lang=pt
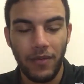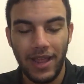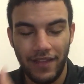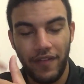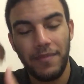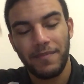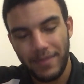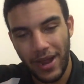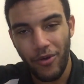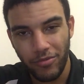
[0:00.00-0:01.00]
ela foi
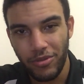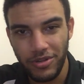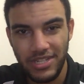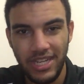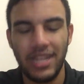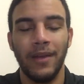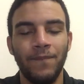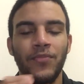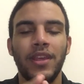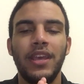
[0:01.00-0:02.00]
para outro dia.
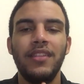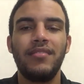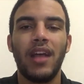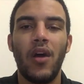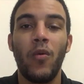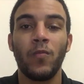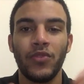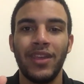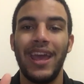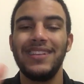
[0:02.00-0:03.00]
Então,
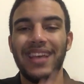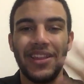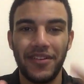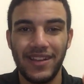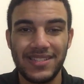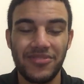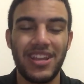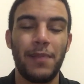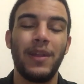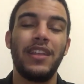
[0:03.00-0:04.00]
essa renovação já
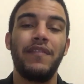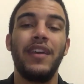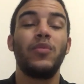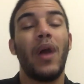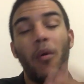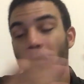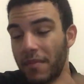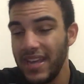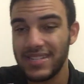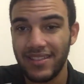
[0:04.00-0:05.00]
era para ter feito há um
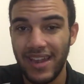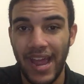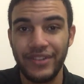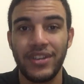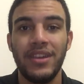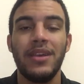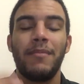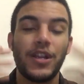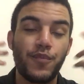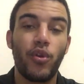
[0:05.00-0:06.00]
mês atrás,
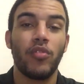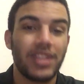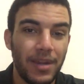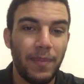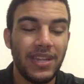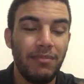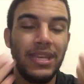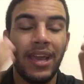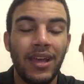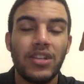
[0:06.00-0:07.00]
mas por conta da
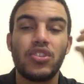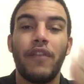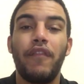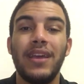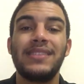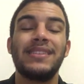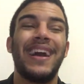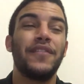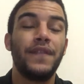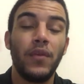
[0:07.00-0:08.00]
pandemia só foi
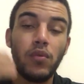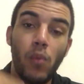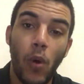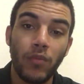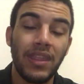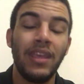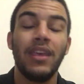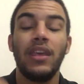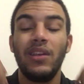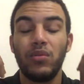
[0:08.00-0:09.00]
assinado o vínculo ontem.
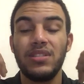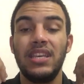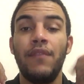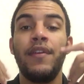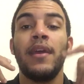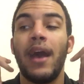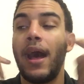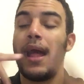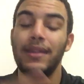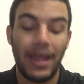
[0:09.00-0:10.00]
Inclusive,
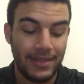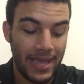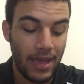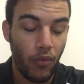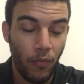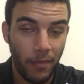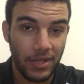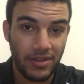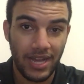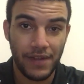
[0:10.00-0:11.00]
até o
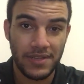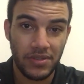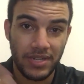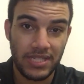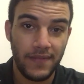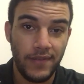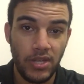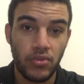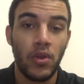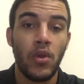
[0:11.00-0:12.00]
momento da gravação desse
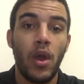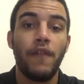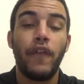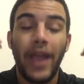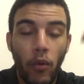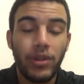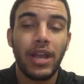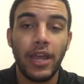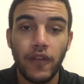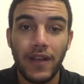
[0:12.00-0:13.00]
vídeo, foi a
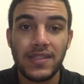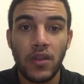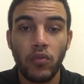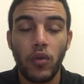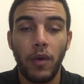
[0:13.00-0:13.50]
única renovação que o